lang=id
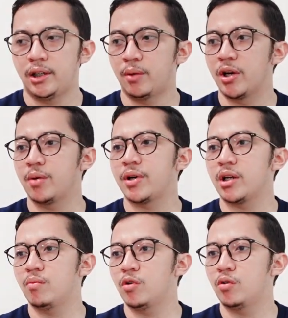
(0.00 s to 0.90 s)
ya
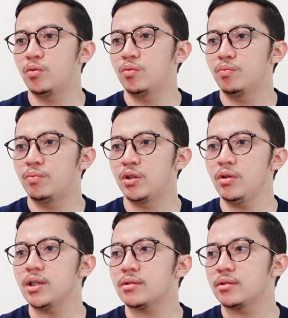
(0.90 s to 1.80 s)
bagaimana mau
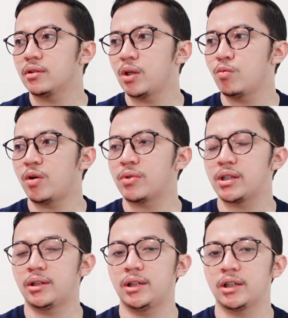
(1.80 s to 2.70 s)
menulis Nabi Muhammad
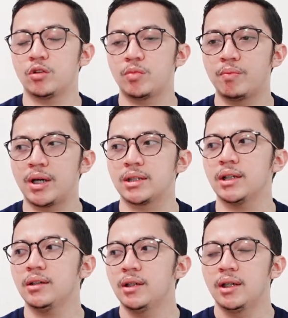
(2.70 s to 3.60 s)
saya tidak tahu
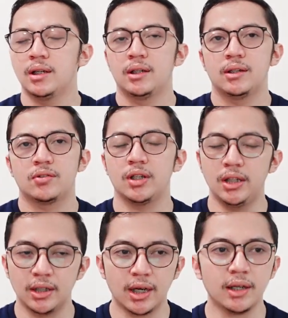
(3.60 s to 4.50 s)
membaca
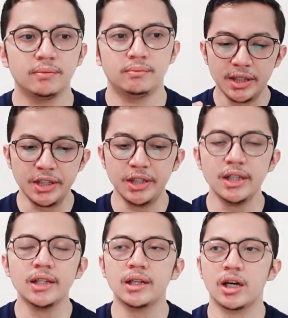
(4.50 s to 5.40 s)
sehingga di
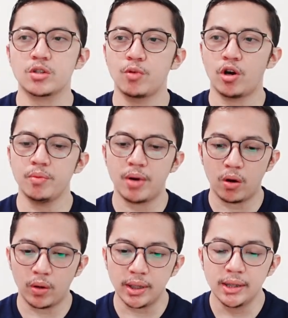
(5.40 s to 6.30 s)
sini kita harus bawahi
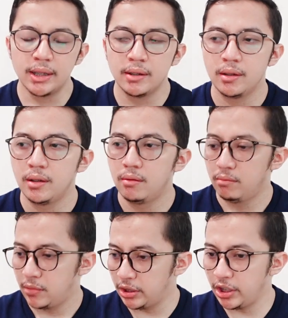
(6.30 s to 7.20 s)
bahwa
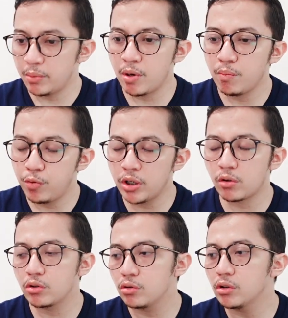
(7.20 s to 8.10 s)
ketidakmampuan
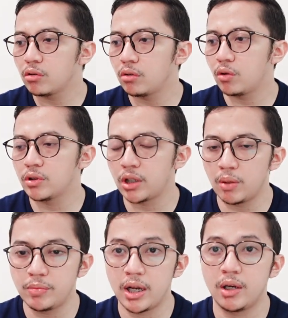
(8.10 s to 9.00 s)
Rasul SAW
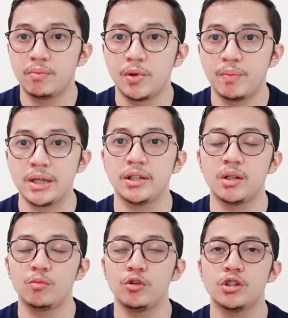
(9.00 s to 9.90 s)
dalam membaca
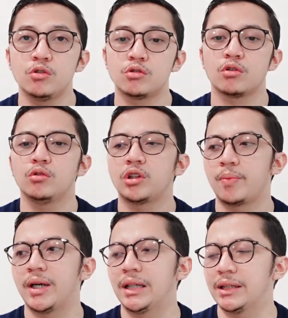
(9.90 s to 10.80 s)
dan menulis justru
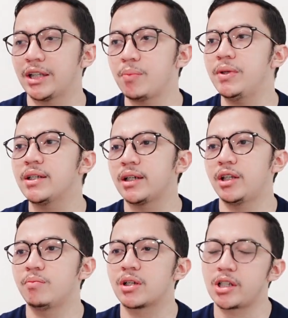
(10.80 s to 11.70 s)
keutamaan. Tetapi di saat
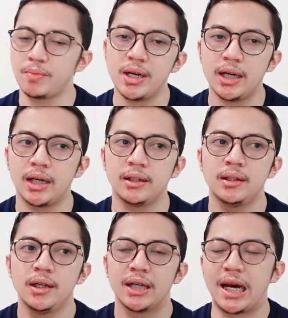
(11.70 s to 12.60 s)
yang
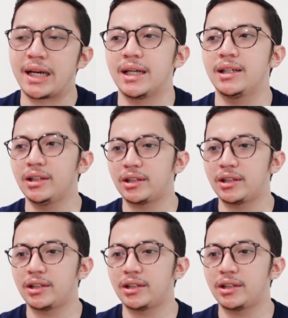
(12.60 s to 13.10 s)
bersamaan, karena